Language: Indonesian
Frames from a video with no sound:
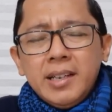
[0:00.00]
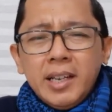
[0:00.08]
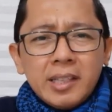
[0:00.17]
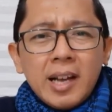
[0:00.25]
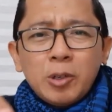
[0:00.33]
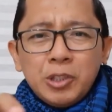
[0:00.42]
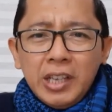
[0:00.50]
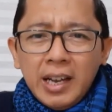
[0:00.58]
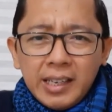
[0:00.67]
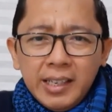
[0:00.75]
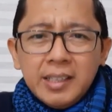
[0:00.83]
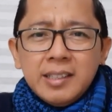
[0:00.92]
kita harus
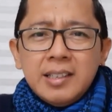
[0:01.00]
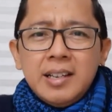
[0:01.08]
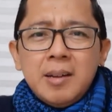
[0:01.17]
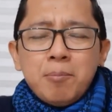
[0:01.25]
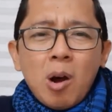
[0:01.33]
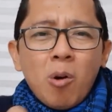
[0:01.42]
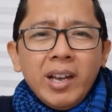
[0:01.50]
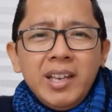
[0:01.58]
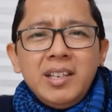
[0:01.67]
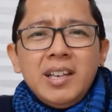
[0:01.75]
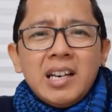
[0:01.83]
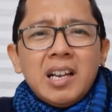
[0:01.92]
yakin bahwa
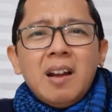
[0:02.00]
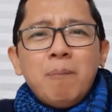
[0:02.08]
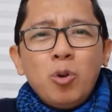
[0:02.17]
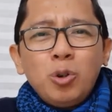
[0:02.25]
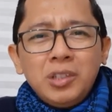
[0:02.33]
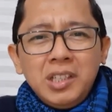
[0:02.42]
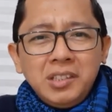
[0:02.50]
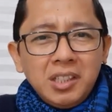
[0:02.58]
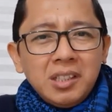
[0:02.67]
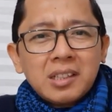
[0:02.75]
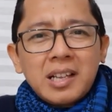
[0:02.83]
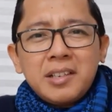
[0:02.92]
ini adalah bukti
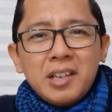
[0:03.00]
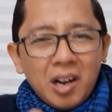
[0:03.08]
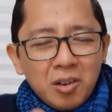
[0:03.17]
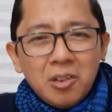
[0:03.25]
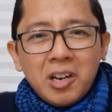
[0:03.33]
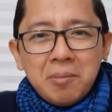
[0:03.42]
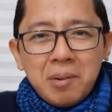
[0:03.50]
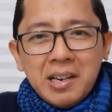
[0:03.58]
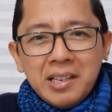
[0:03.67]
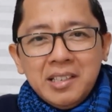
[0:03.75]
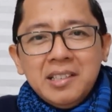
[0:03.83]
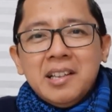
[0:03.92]
cintanya Allah
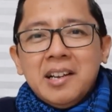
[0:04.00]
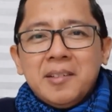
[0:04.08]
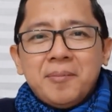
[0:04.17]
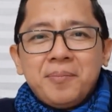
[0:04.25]
kepada kita.